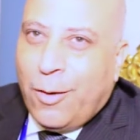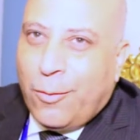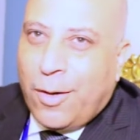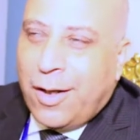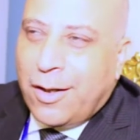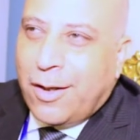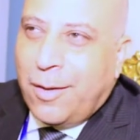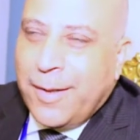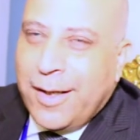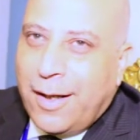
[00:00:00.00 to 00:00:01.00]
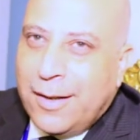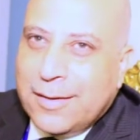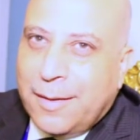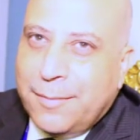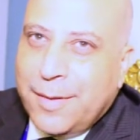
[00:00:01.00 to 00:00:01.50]
ورقابيه
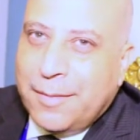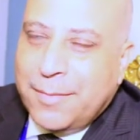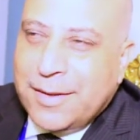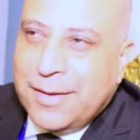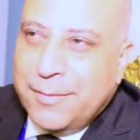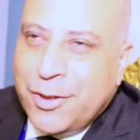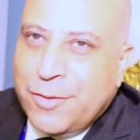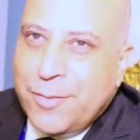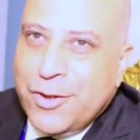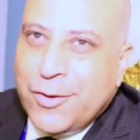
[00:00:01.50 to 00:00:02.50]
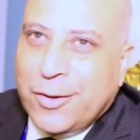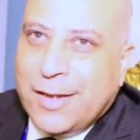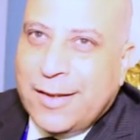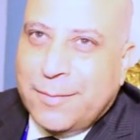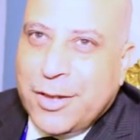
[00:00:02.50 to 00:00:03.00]
انت بت مش مش
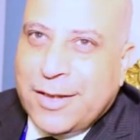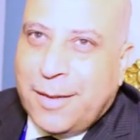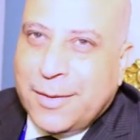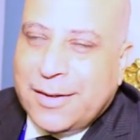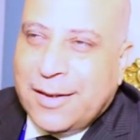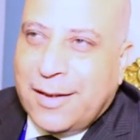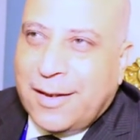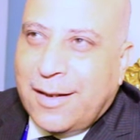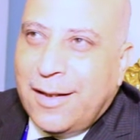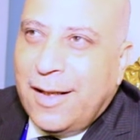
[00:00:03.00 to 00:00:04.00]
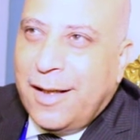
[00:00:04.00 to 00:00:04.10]
سلطه انت مش انت اللي بت